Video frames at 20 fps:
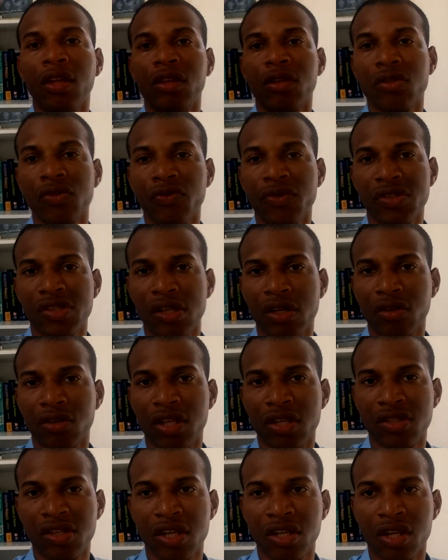Então, se você não
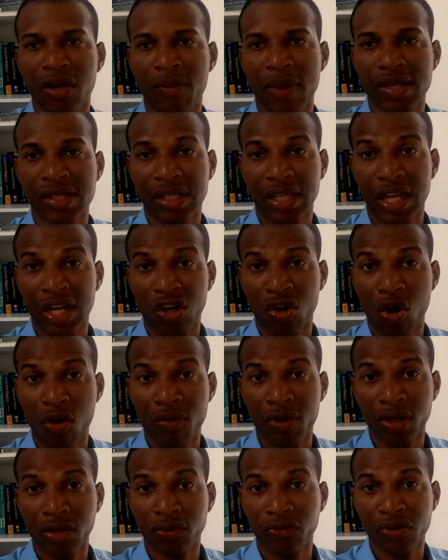deseja mais aquele
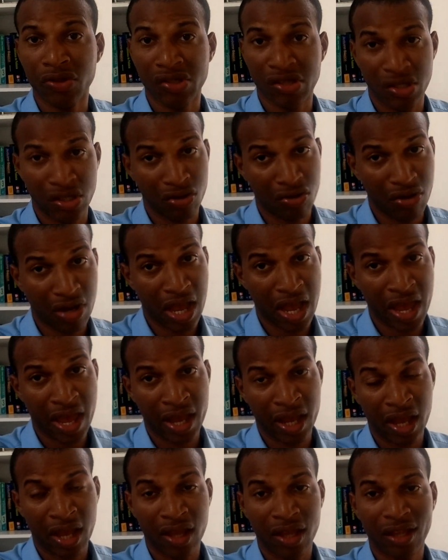comando, você não
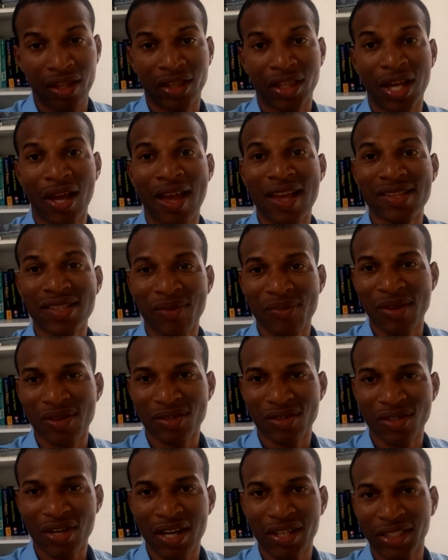carrega. Então, essa é a minha
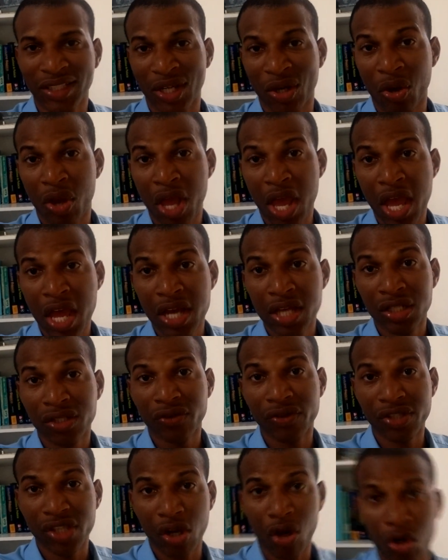sugestão.
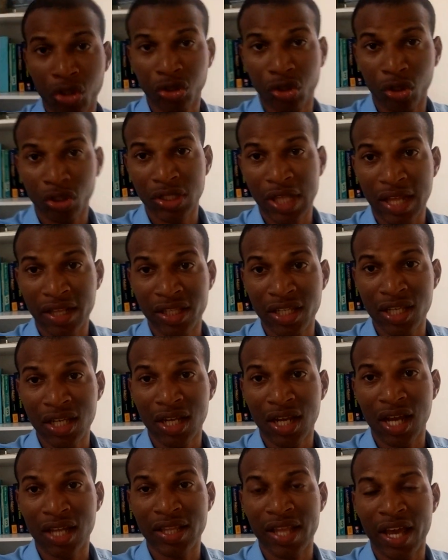Se você gostou da
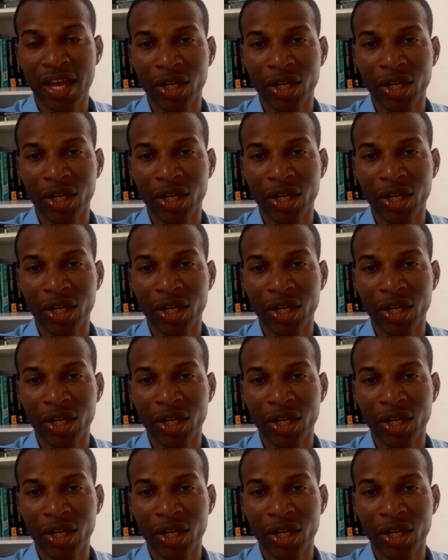dica, da